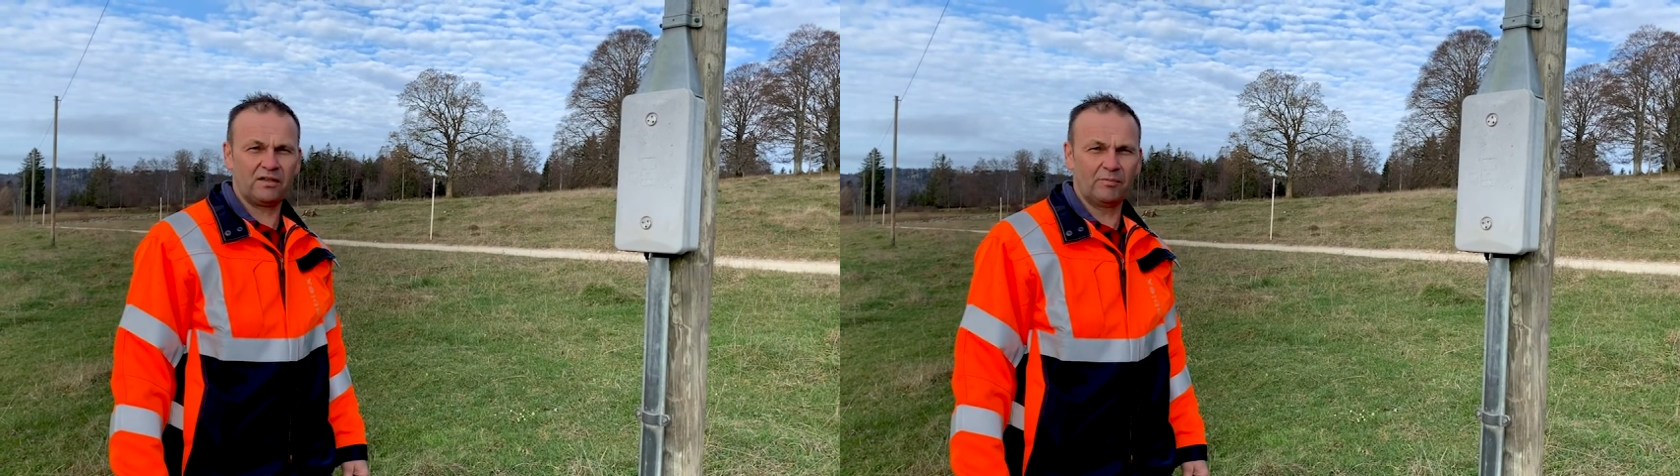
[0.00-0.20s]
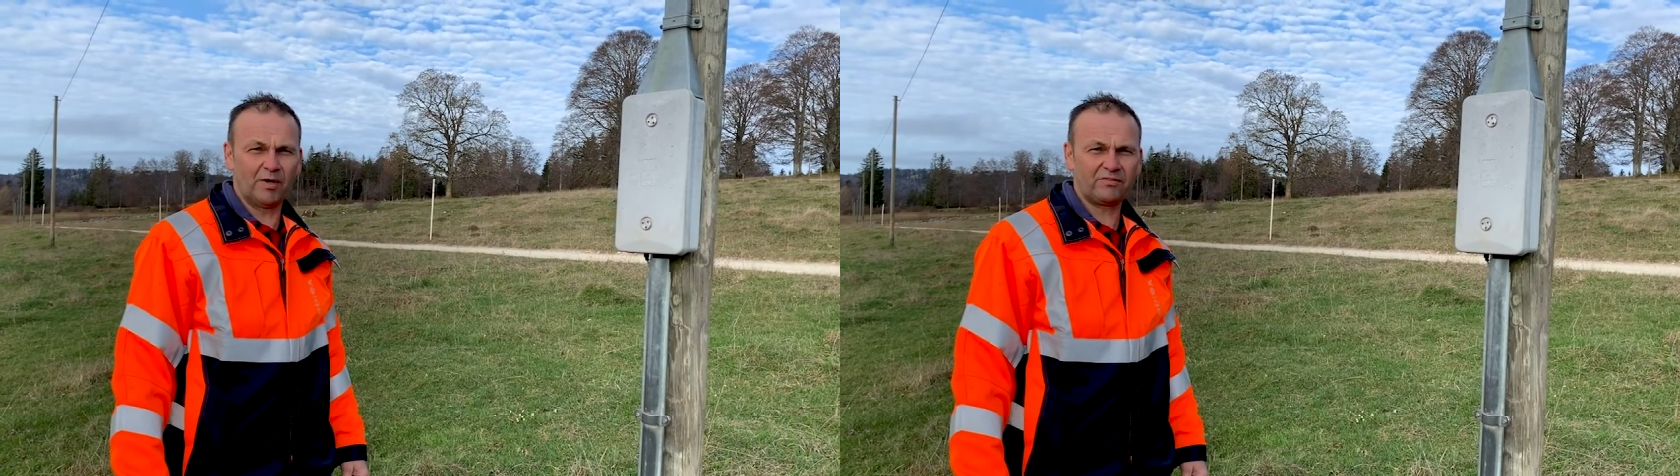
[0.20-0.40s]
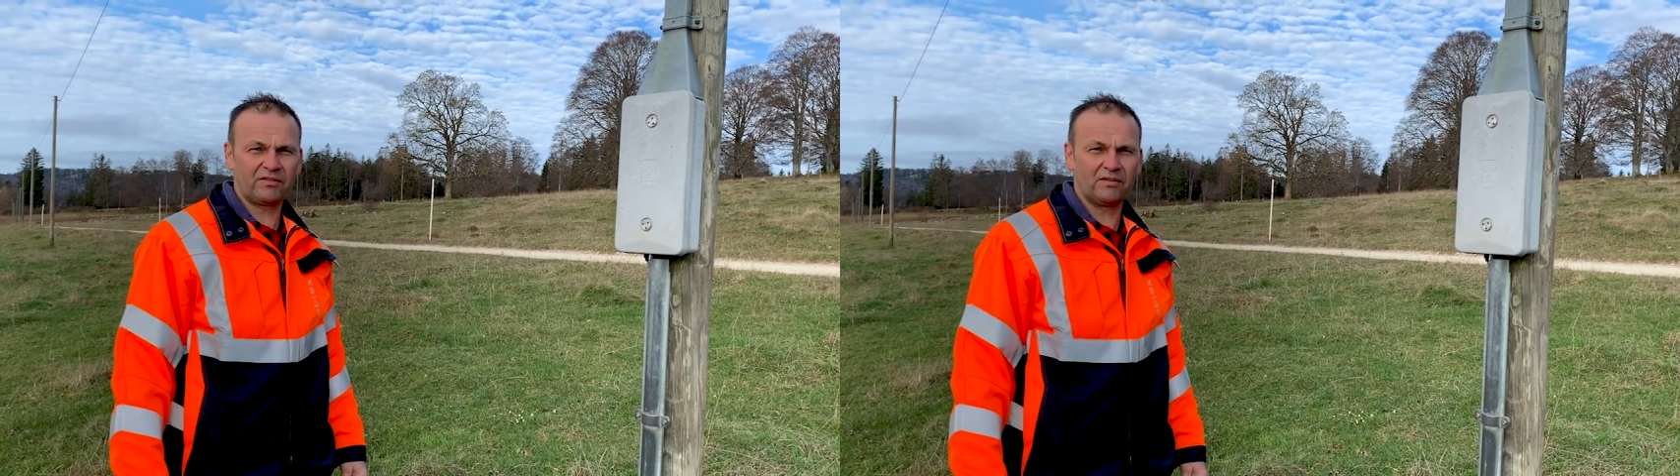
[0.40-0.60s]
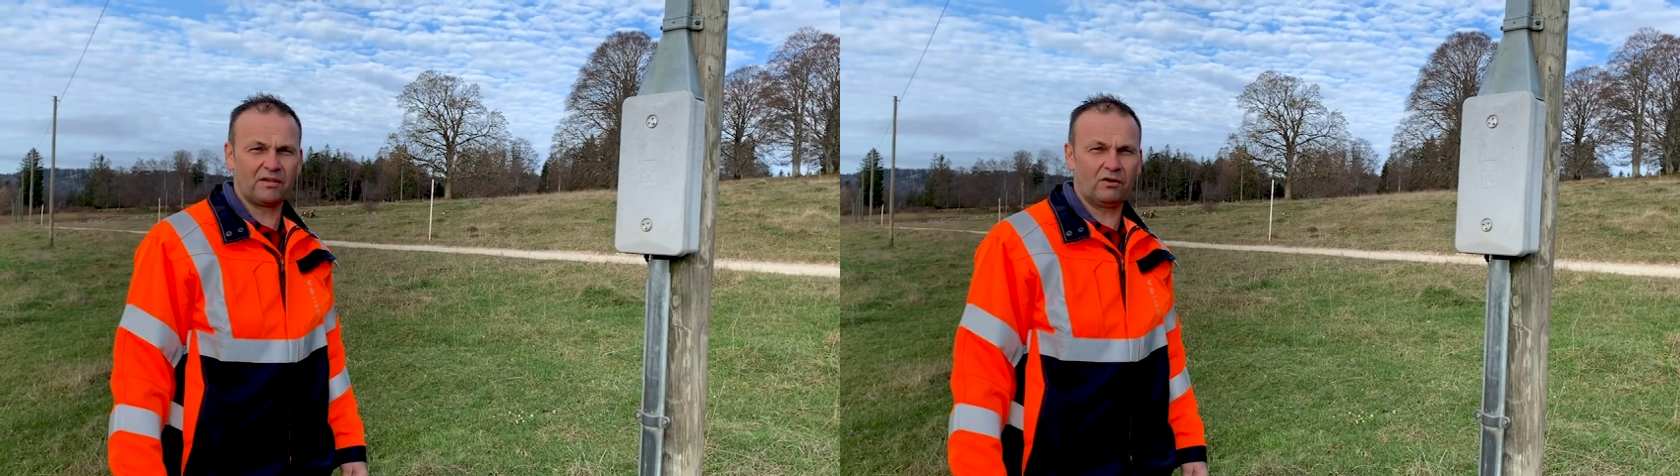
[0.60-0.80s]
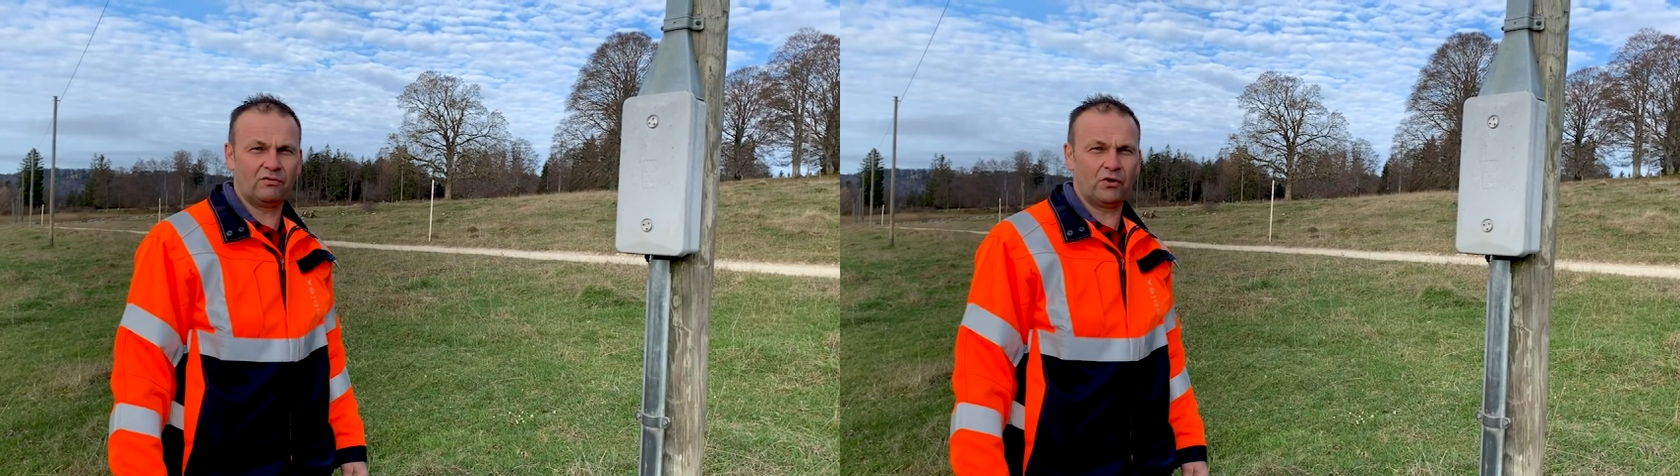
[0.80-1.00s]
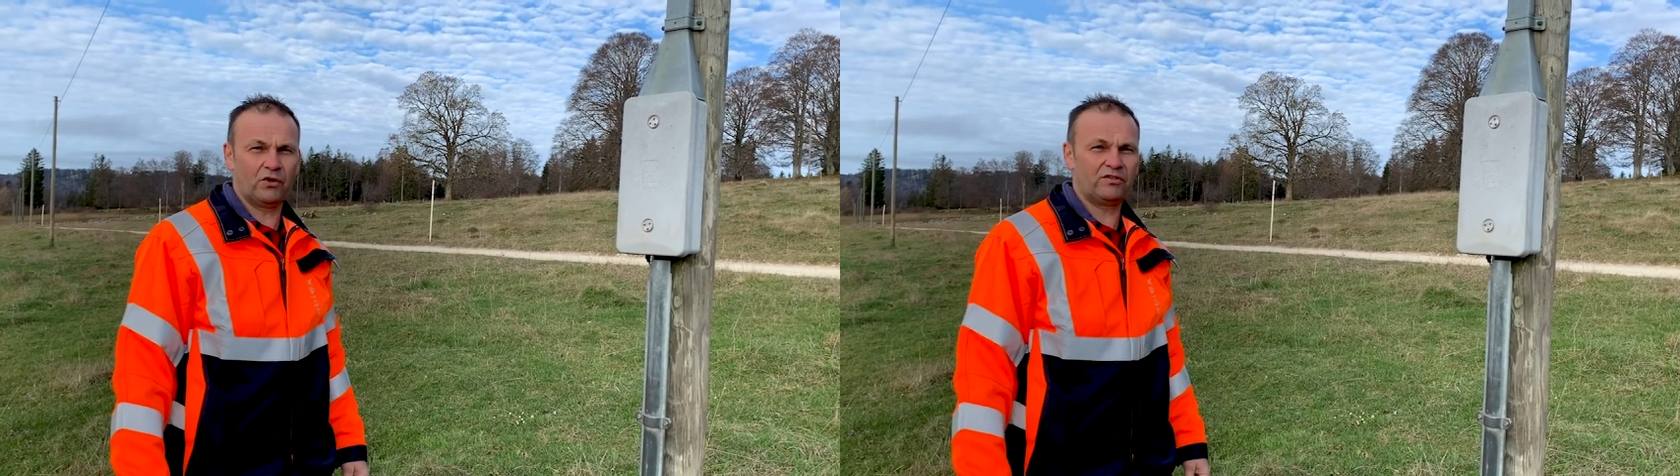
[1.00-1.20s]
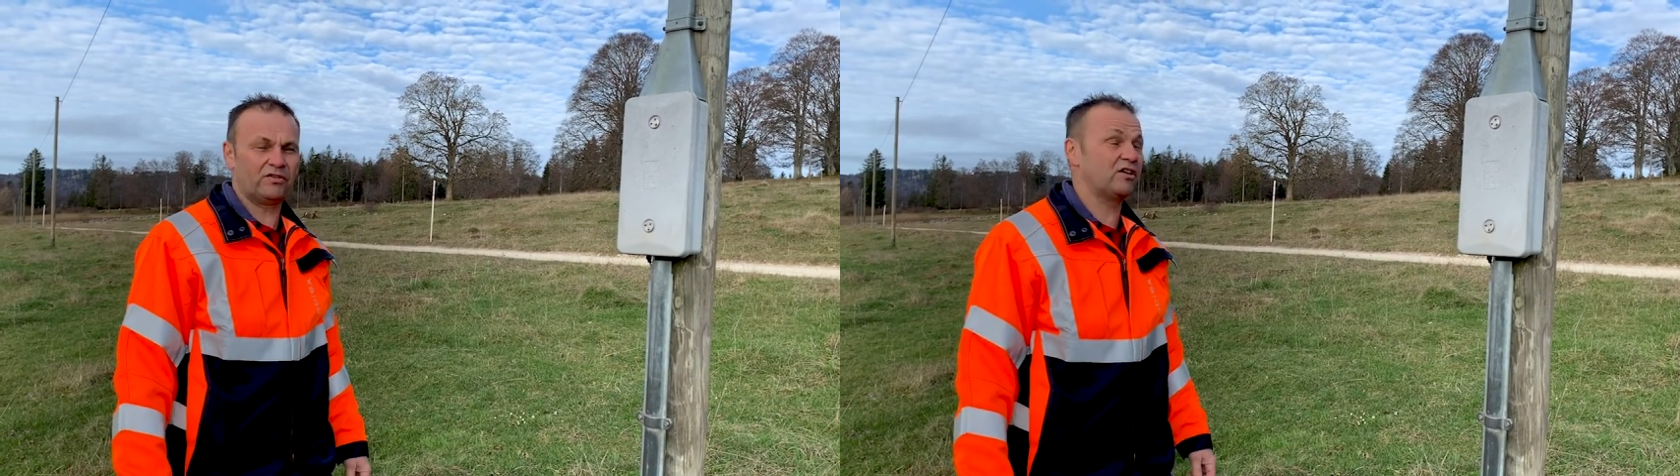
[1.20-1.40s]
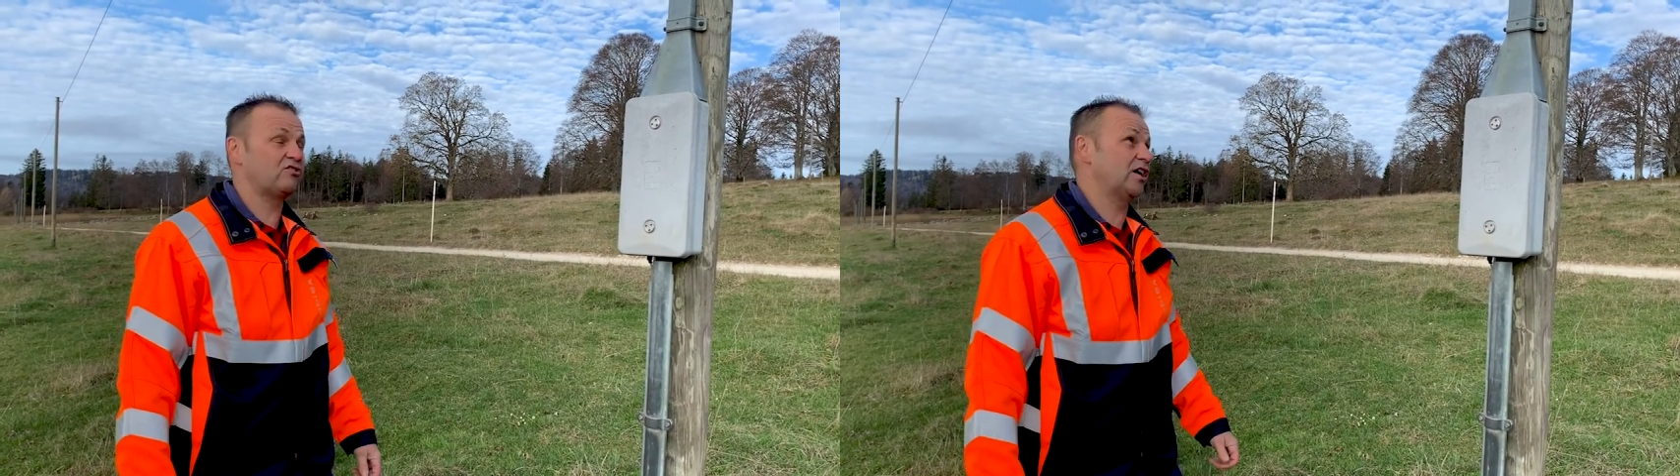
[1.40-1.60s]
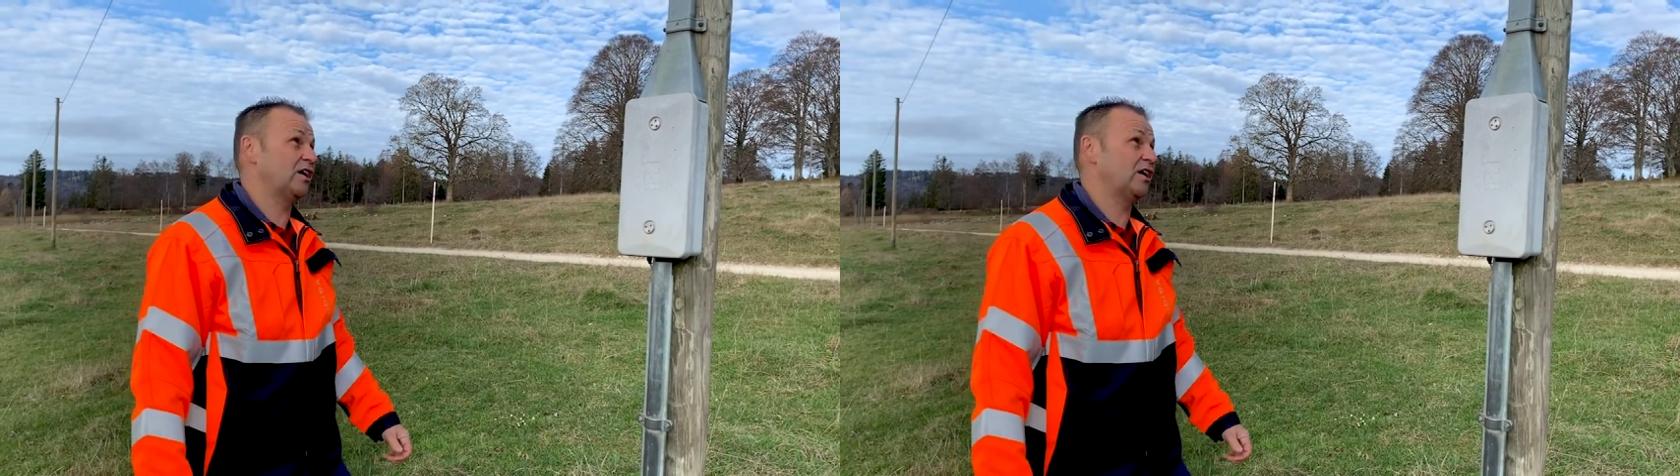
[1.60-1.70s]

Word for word: ich den Masten auf äußere